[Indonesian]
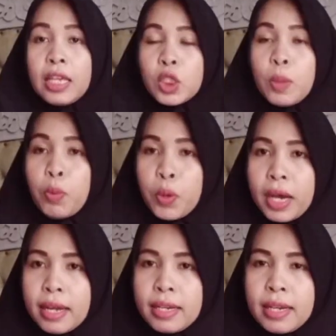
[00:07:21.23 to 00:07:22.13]

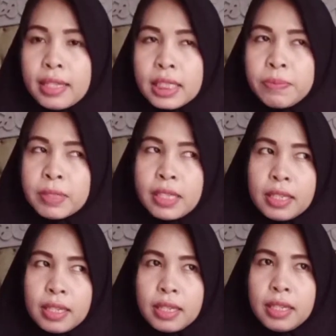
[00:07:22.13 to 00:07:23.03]
Semoga dengan tips
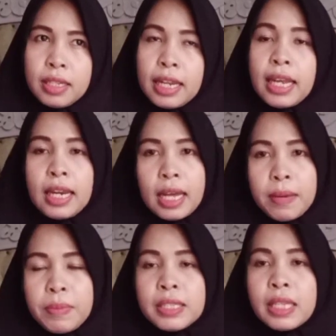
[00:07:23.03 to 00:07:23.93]
ini
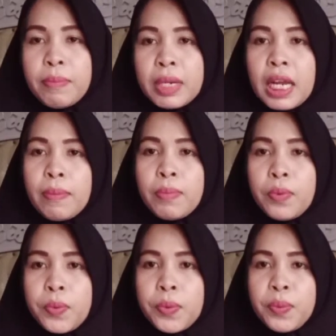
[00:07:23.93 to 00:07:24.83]
Naila bisa
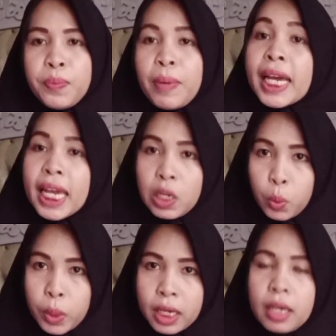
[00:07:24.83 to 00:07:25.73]
menabung pakai
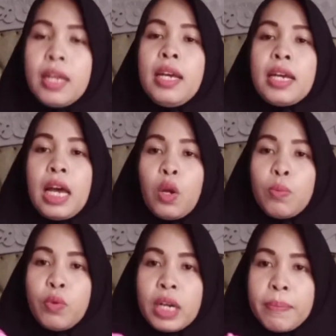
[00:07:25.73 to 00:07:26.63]
duit.
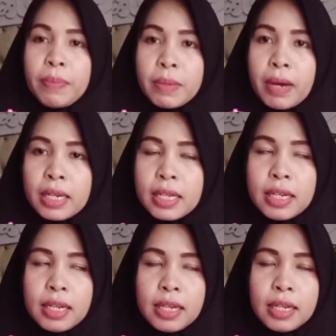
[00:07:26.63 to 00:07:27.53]
Kalau Bunda
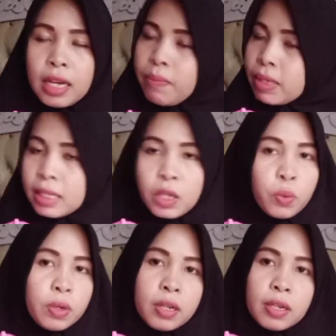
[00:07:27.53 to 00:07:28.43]
pribadi nggak bisa
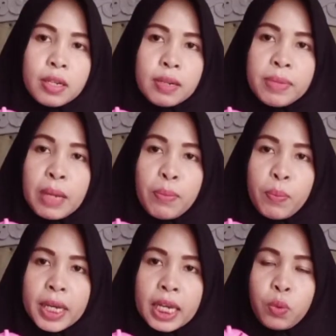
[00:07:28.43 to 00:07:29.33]
uh, menabung
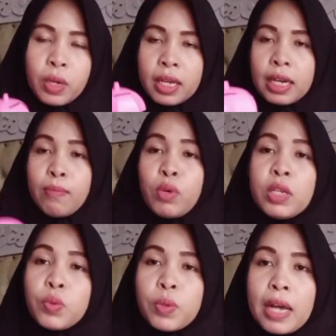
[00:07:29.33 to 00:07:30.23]
pakai duit karena
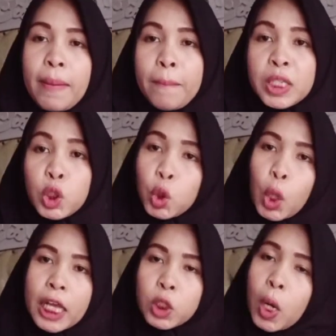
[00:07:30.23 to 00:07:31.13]
Bunda suka
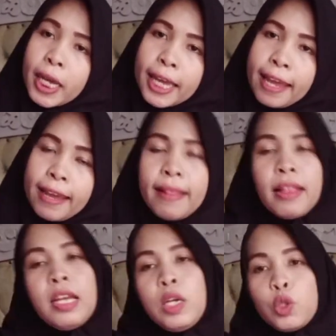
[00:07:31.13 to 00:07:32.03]
mencongkel-congkel,
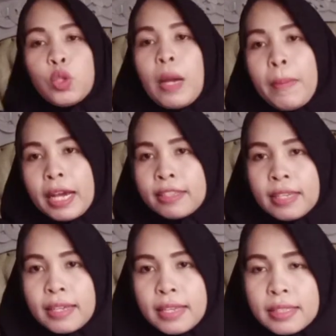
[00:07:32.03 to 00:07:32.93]
suka
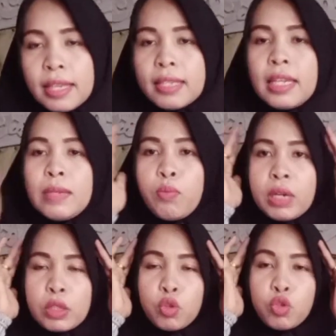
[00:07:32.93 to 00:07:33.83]
menggesek-gesek. Jadi
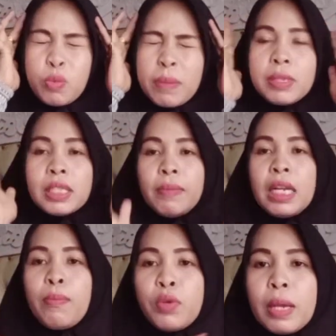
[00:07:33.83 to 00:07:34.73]
Bunda itu cuma bisa
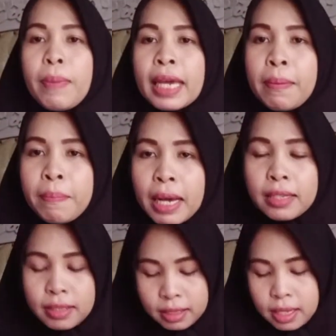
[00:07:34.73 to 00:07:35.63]
menabungnya pakai
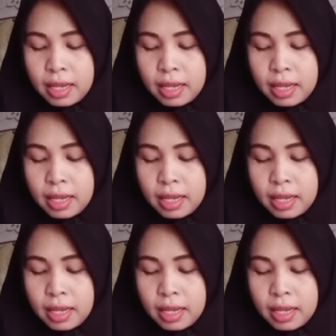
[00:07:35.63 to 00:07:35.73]
emas.